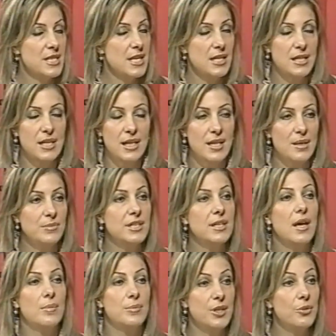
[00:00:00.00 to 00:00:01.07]
الاعلام تلعب
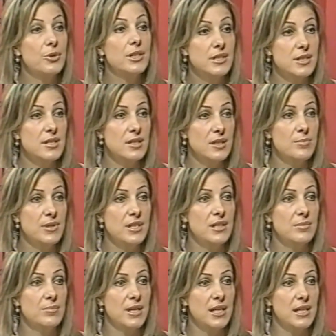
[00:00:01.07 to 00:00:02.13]
دور كثير كبير
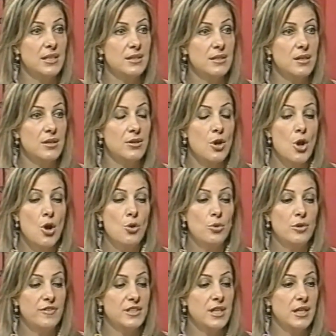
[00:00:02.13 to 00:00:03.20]
بهالاطار
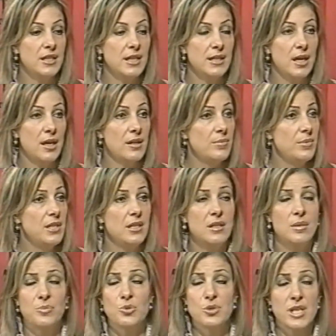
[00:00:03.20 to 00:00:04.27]
والفضائيات العربيه اللي
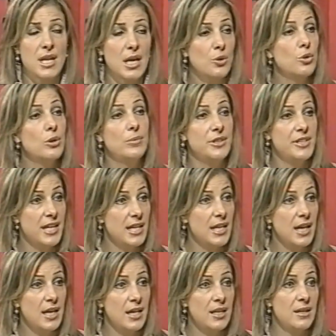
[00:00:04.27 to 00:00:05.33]
بتوصل على كل بلدان
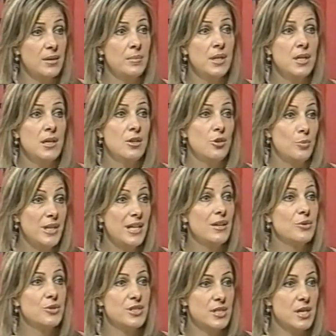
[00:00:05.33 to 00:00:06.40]
العالم ومنها
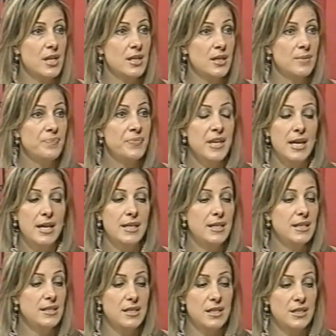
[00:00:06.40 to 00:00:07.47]
استراليا اكيد
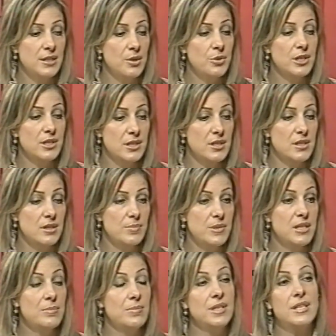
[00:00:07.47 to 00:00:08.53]
لها دور كثير كبير
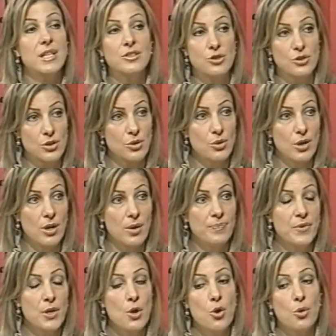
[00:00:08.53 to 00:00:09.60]
بنشر اللغه
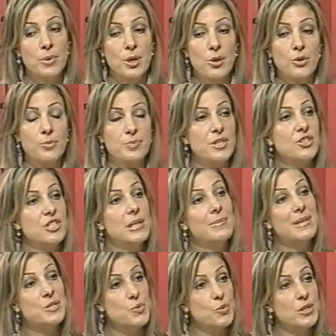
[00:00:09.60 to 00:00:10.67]
ومن هون نعم. بتجي
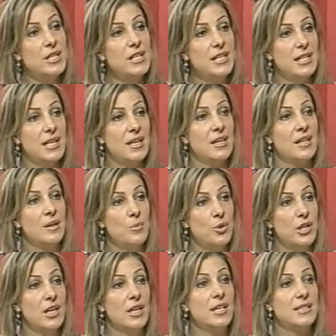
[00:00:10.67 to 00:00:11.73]
المسؤوليه
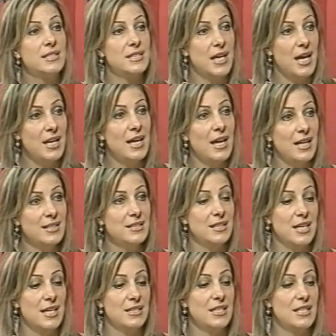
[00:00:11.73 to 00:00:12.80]
الملقاه على عاتق
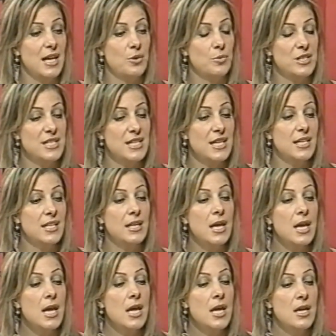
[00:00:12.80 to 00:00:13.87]
هذه الوسائل
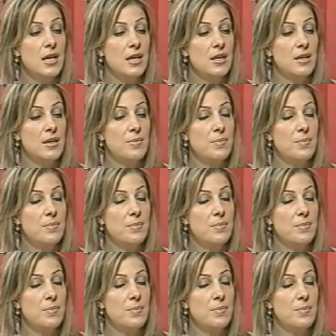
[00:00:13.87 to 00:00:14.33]
آه،